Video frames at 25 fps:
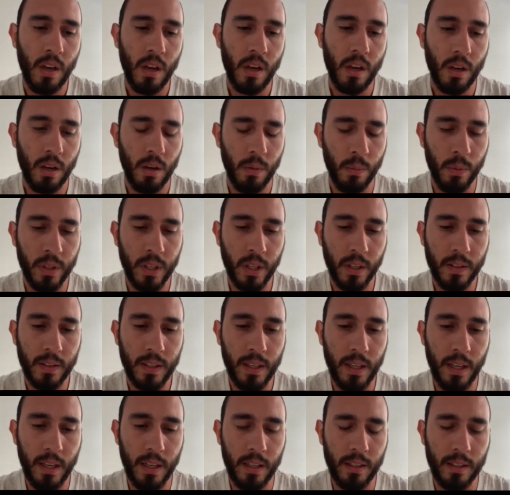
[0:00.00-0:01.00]
comment dire,
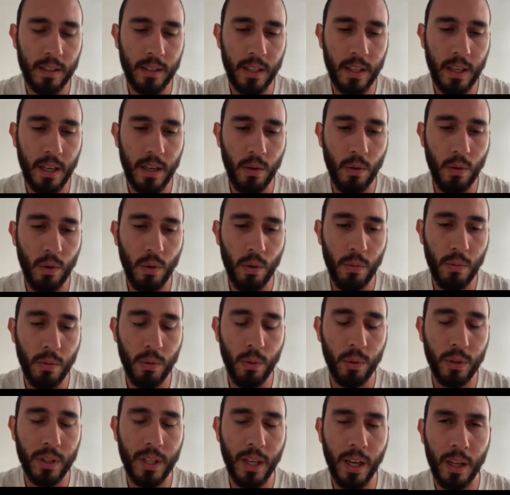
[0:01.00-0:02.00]
c'est, le,
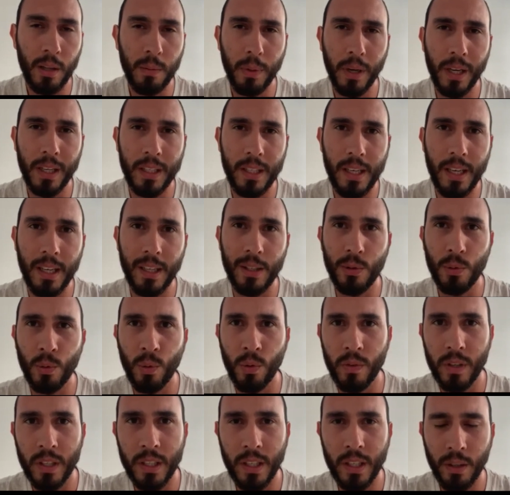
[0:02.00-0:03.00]
le, terrain de prédilection, on
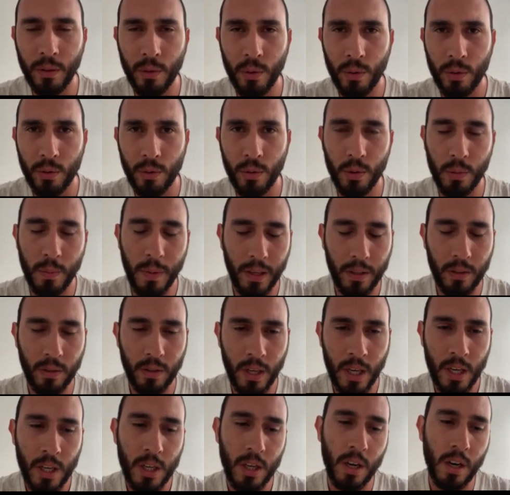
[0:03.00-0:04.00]
va dire, de, ce
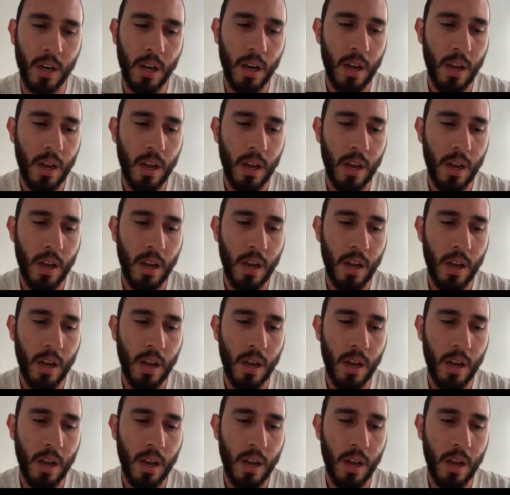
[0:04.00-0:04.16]
personnage.